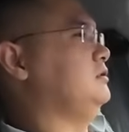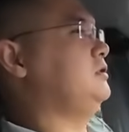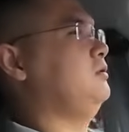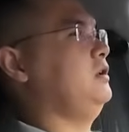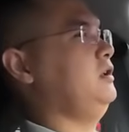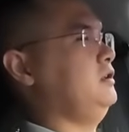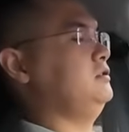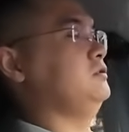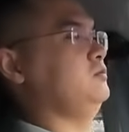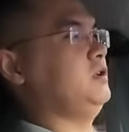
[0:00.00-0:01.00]
sau khi
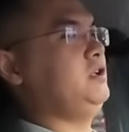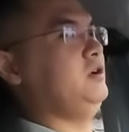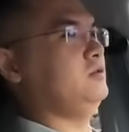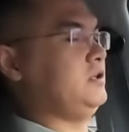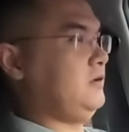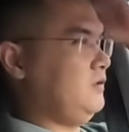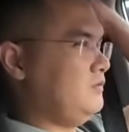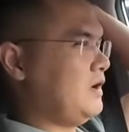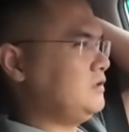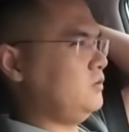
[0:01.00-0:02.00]
sử dụng rất nhiều xe
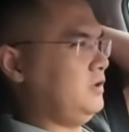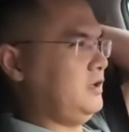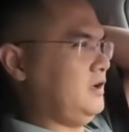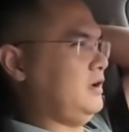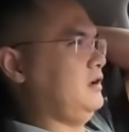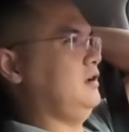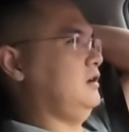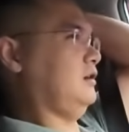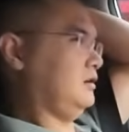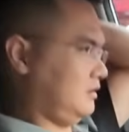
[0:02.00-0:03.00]
VinFast rồi kể cả
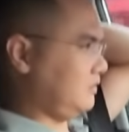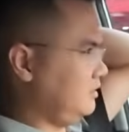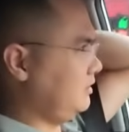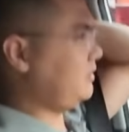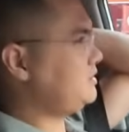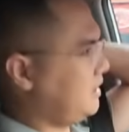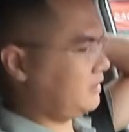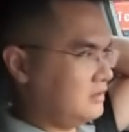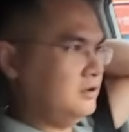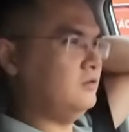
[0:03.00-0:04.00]
À, những cái
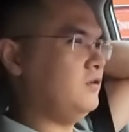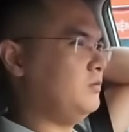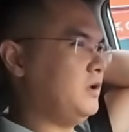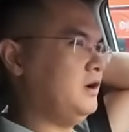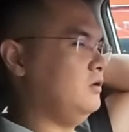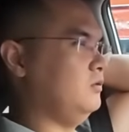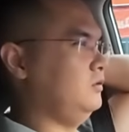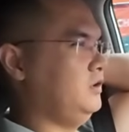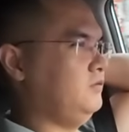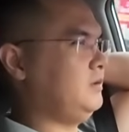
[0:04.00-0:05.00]
xe tiên phong ban
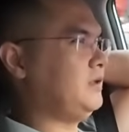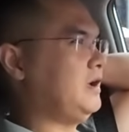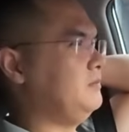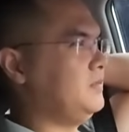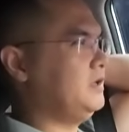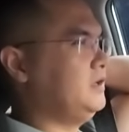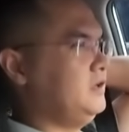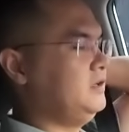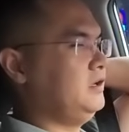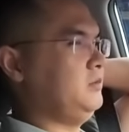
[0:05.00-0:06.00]
đầu như VF8
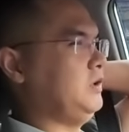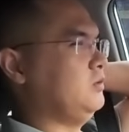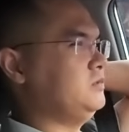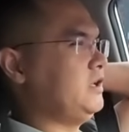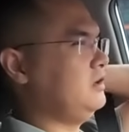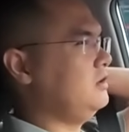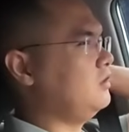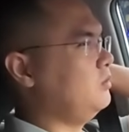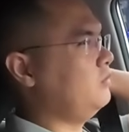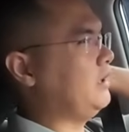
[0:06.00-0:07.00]
thì mình cũng sẽ
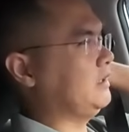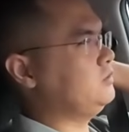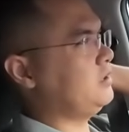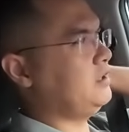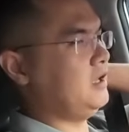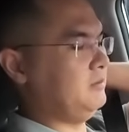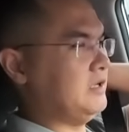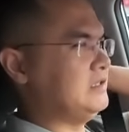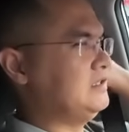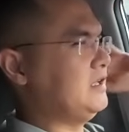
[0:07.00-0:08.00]
có một vài cái chút kinh nghiệm
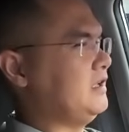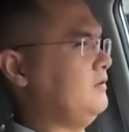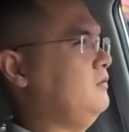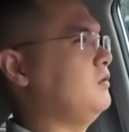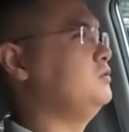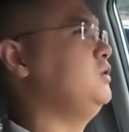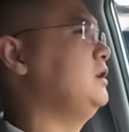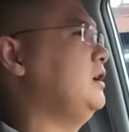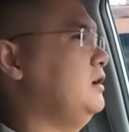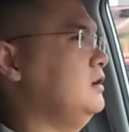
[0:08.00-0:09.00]
để chia sẻ anh em về câu
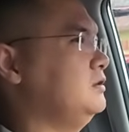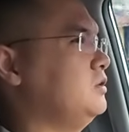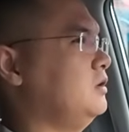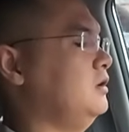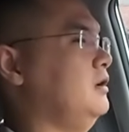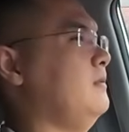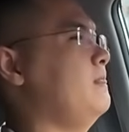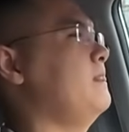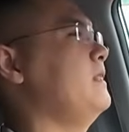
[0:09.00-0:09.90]
chuyện là lựa chọn à,